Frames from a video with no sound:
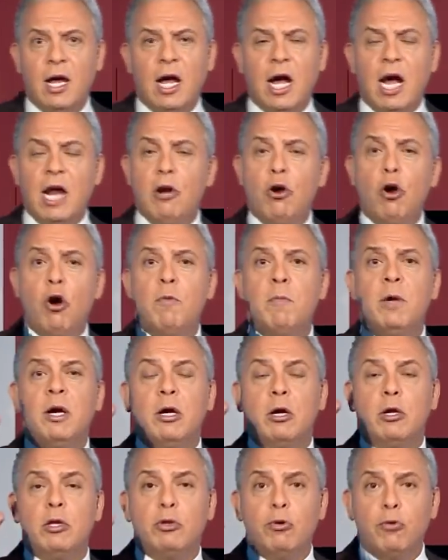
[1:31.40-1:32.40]
قال لهم
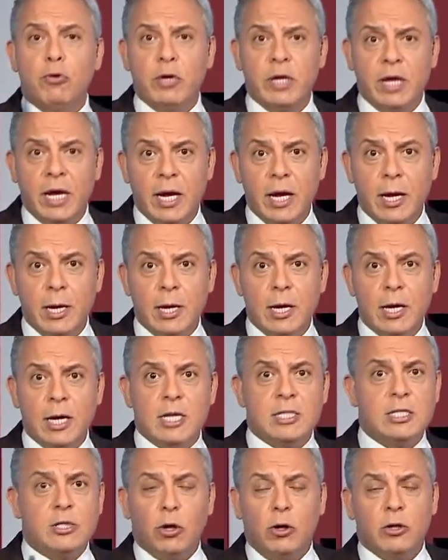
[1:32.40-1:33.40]
انقذوني
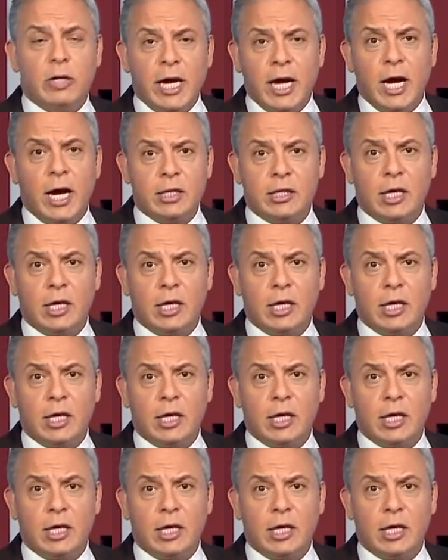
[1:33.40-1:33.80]
السعودية